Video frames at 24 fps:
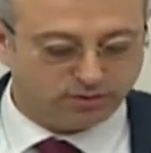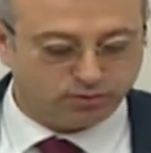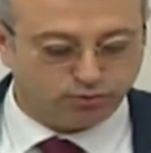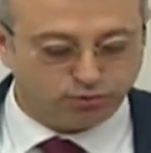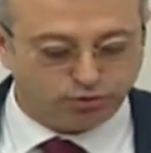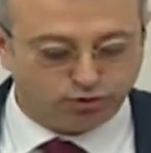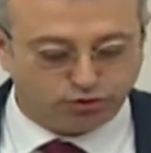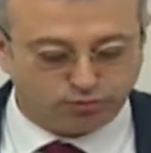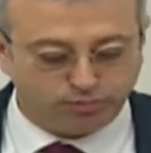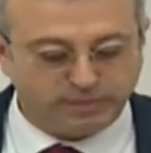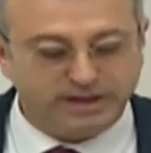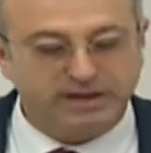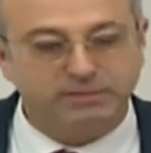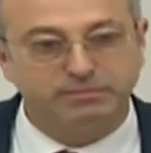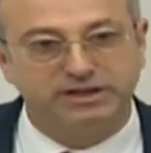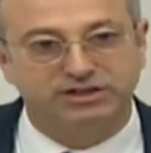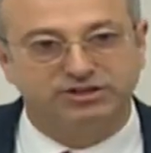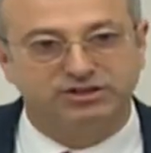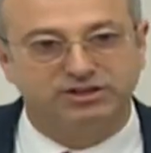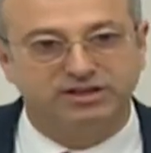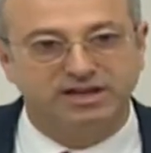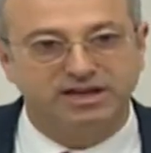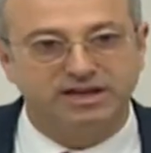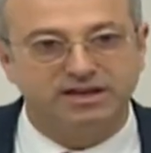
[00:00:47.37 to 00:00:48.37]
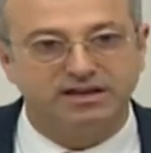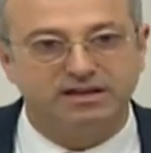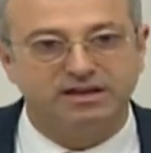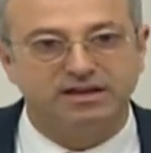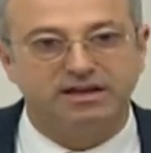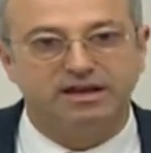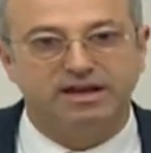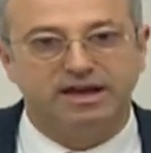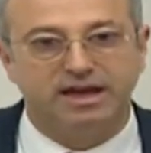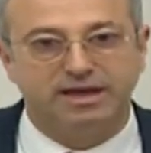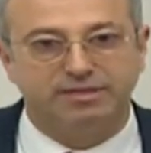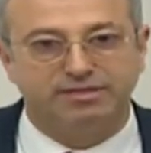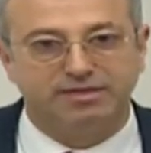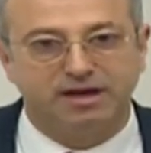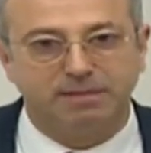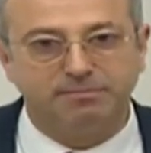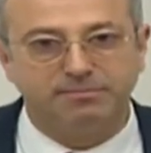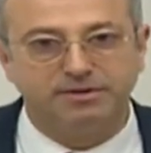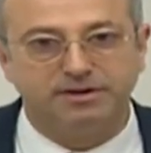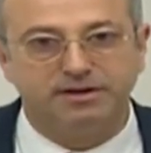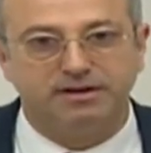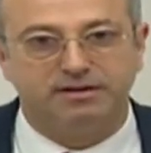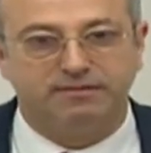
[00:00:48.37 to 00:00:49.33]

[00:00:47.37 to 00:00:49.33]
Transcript: Yürütmenin başı da hesap